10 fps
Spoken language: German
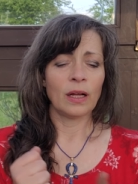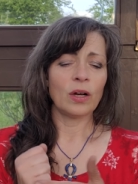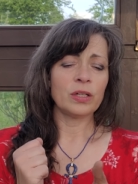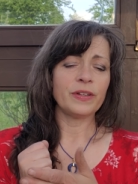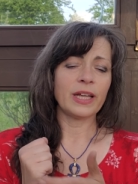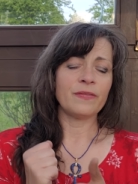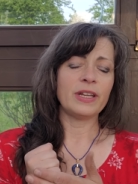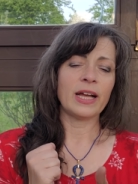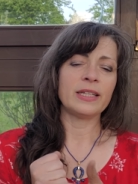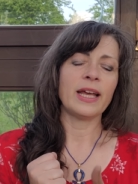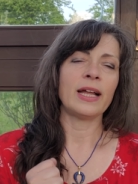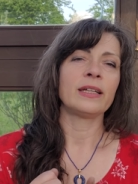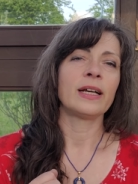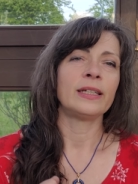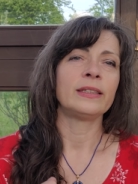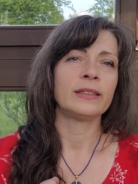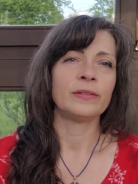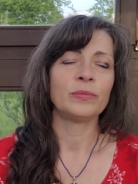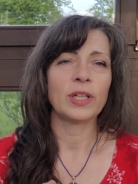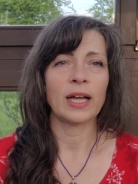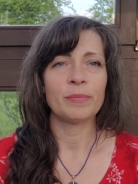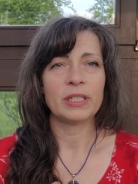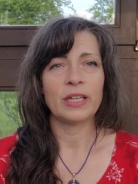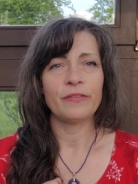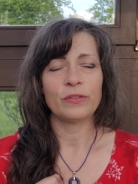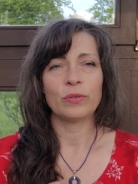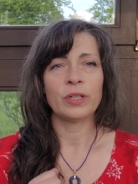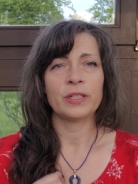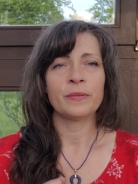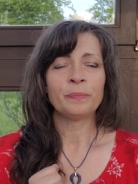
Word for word: Und wir gehen wieder an die Handkante und atmen tief durch.